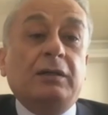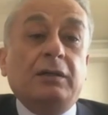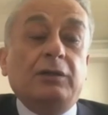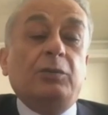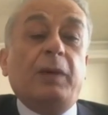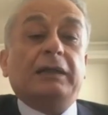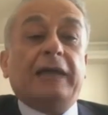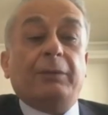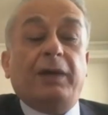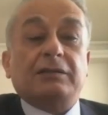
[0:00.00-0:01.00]
انه بعد
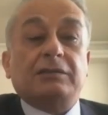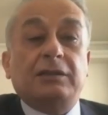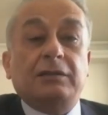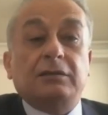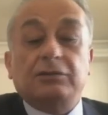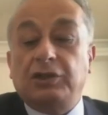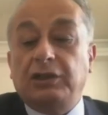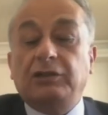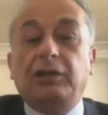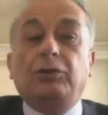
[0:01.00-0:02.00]
اربع سنين جايين
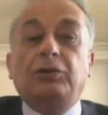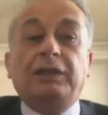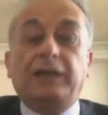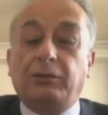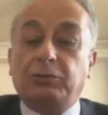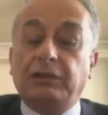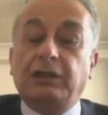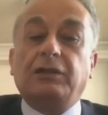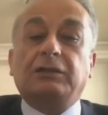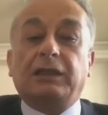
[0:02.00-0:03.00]
نقول له نحن وكل
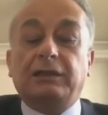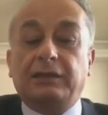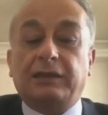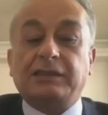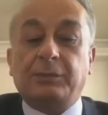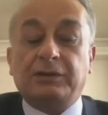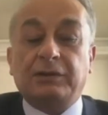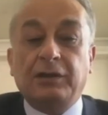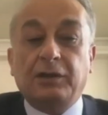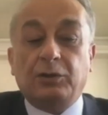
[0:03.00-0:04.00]
الخطه اللي رسمت
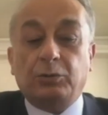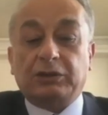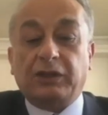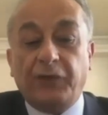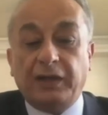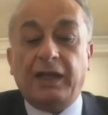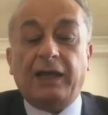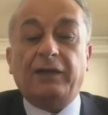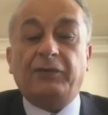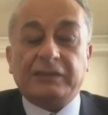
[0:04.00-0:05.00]
واتفقنا
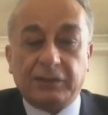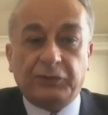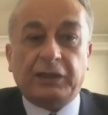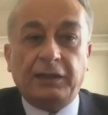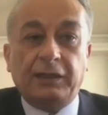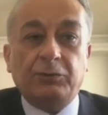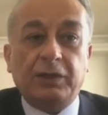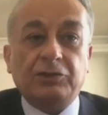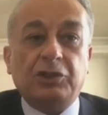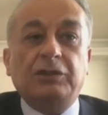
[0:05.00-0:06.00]
على فلسفتنا نحن
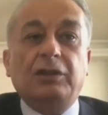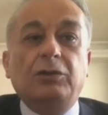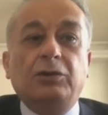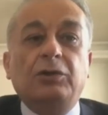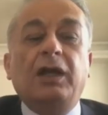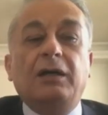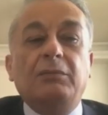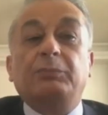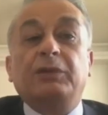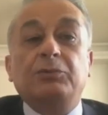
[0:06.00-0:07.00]
وياه جاي نقول له انه لا
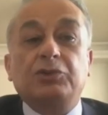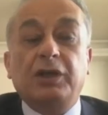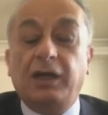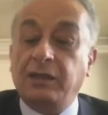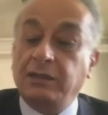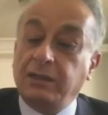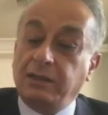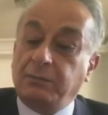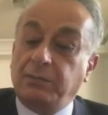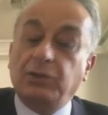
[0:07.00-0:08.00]
ما بتمشي هاي
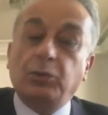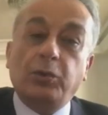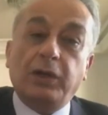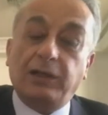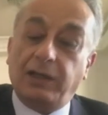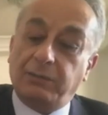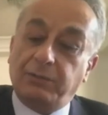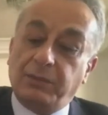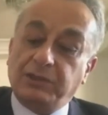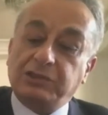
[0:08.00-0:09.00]
بالنو...
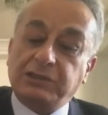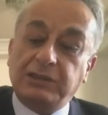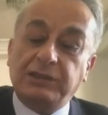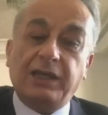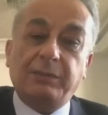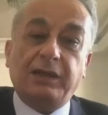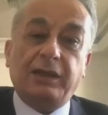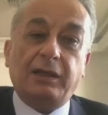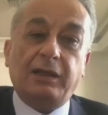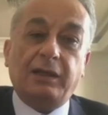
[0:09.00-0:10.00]
بالمجلس النيابي
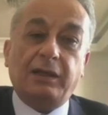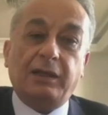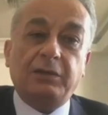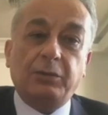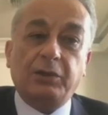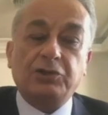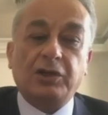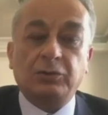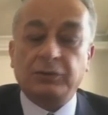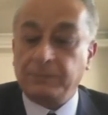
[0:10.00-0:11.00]
النواب اللي
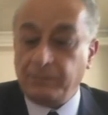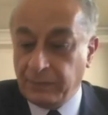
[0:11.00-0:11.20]
واجههم